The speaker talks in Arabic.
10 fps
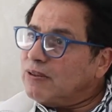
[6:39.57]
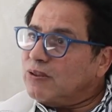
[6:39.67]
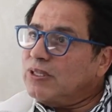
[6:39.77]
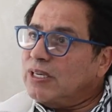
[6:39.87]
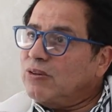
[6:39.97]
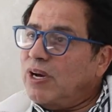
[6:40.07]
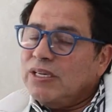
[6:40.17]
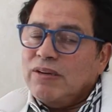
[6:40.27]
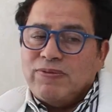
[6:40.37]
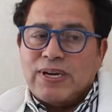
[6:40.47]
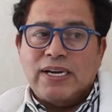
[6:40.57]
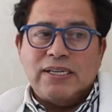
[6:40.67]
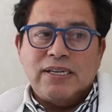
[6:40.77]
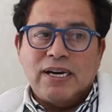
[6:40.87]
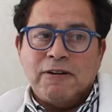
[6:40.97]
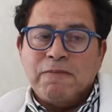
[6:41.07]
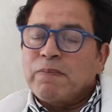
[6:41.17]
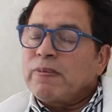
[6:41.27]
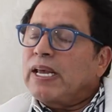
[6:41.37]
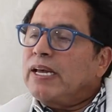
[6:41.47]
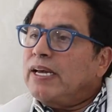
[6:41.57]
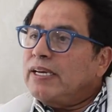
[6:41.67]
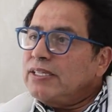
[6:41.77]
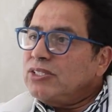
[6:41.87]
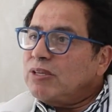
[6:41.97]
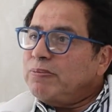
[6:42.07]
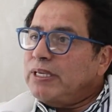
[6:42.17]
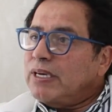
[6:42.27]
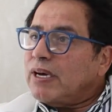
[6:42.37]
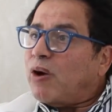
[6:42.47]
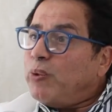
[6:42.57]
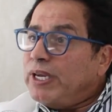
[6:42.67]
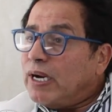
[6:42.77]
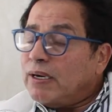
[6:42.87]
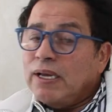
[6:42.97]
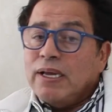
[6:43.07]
يكون عنده واحد الفعاليه آه، ايجابيه قويه